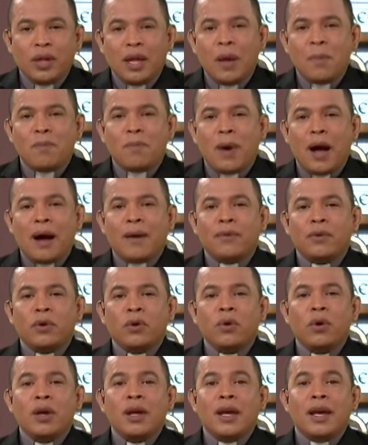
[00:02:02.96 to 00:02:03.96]
de
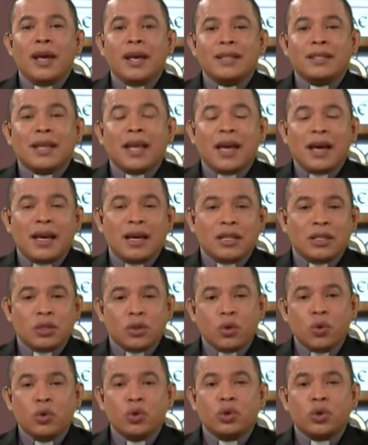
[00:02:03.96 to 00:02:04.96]
Pablo, es que
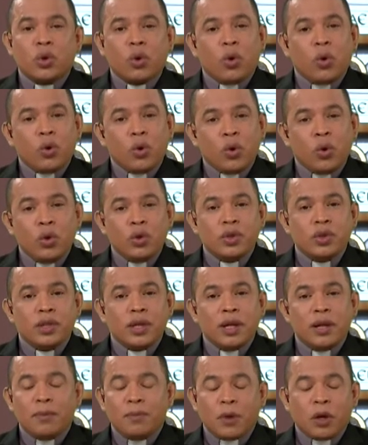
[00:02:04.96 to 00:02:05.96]
Jesús
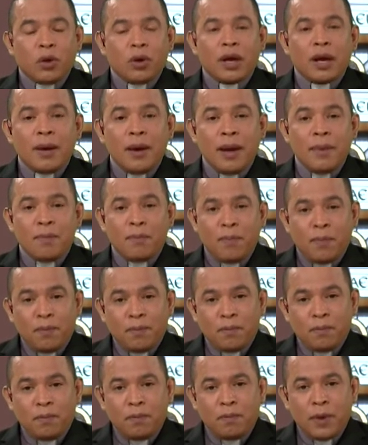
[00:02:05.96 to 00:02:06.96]
conoce, perdón, que
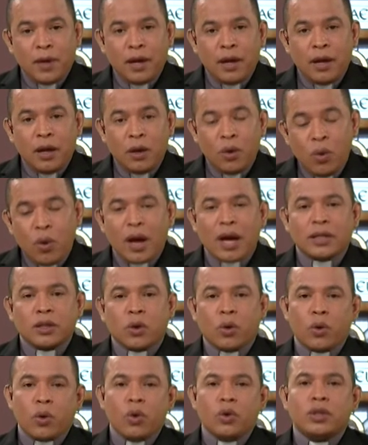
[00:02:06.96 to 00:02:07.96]
eh, Lucas
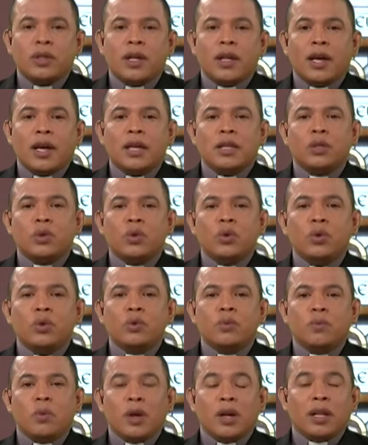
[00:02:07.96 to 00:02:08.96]
conoce de
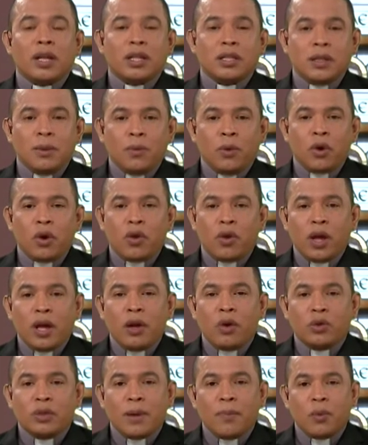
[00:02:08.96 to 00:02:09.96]
Jesús por el testimonio
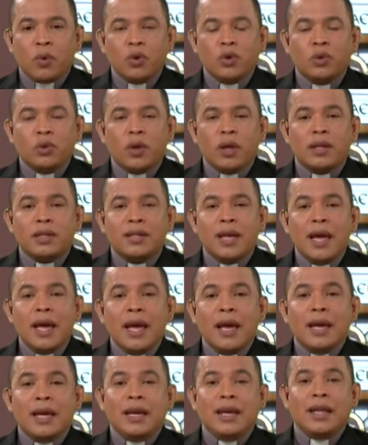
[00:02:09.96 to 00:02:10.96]
de los apóstoles
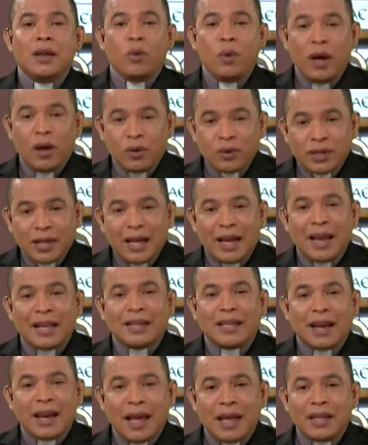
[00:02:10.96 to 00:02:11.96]
y luego se da la
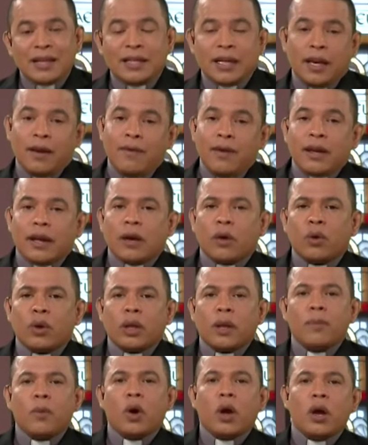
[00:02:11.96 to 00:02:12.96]
tarea de escribir.
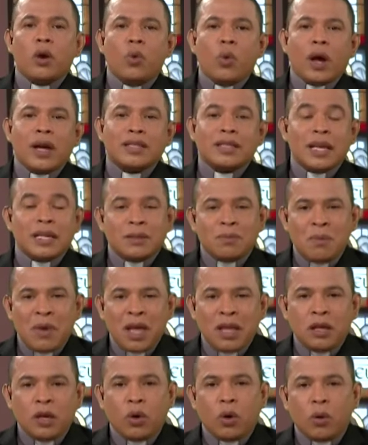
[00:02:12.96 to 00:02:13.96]
Recordemos que Lucas es
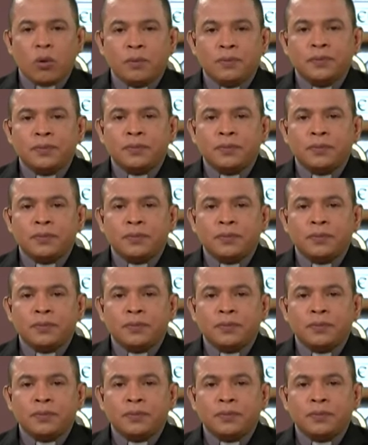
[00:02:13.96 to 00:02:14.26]
médico